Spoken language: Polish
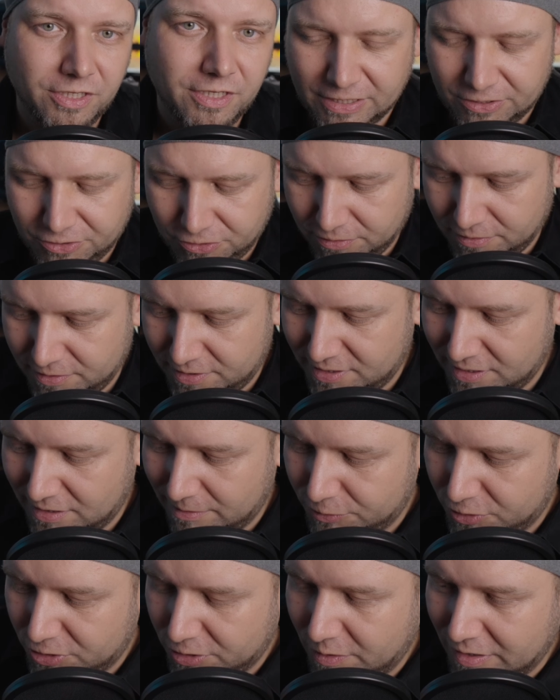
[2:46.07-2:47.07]
patrząc na
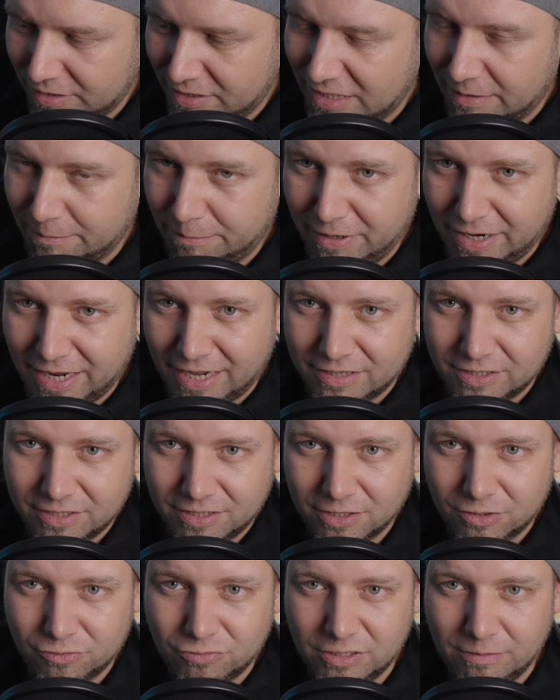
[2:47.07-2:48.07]
przykład na blat,
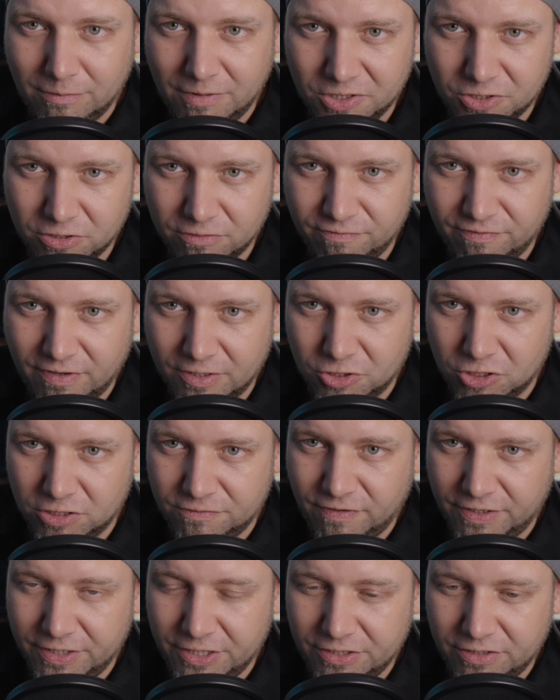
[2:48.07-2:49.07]
na którym leżą
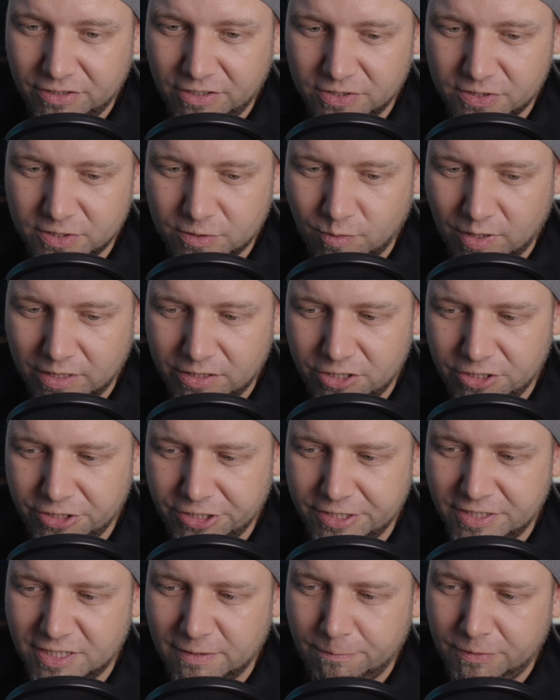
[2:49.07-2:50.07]
warzywa i inne
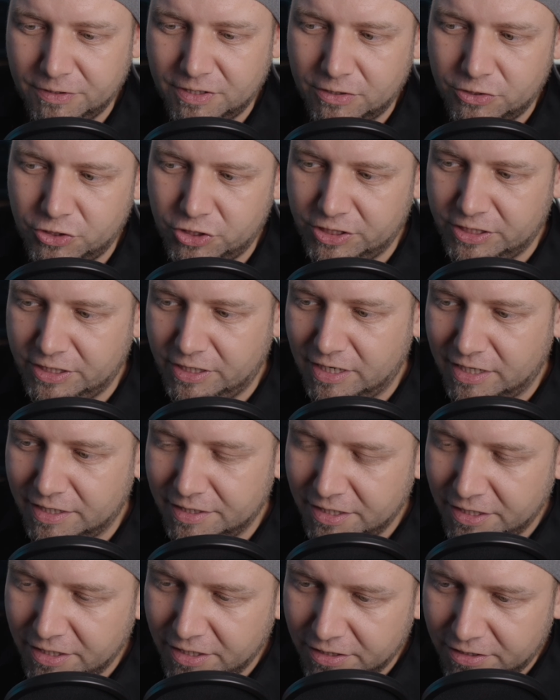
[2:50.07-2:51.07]
składniki, zapytać się, ile
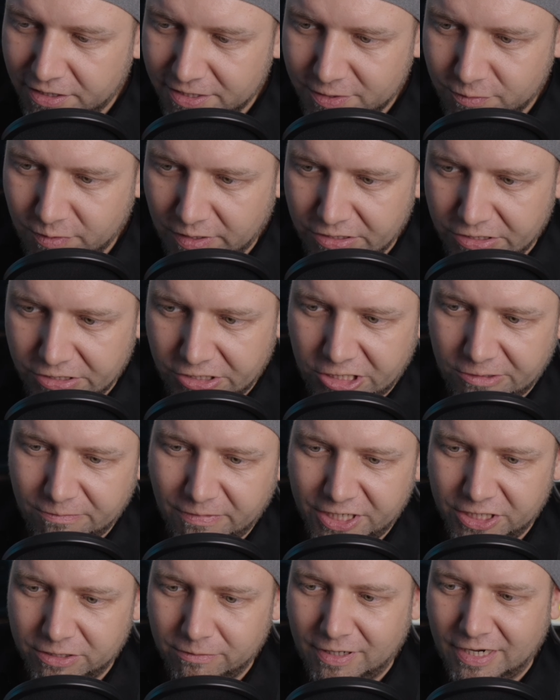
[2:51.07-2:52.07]
te składniki
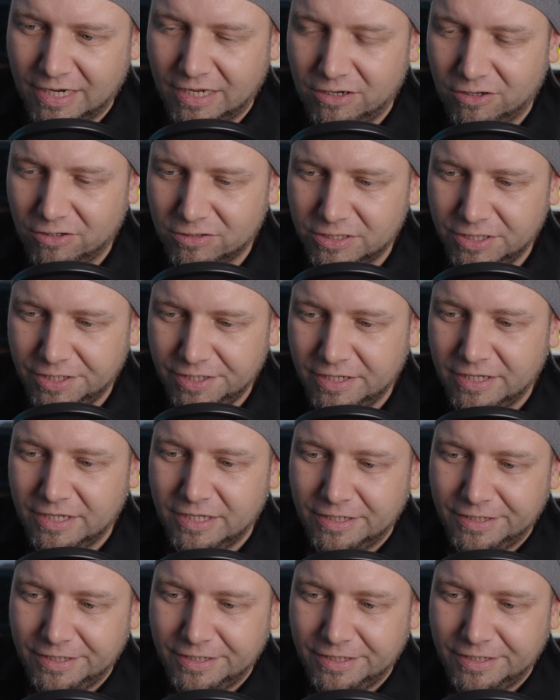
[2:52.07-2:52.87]
mają kalorii,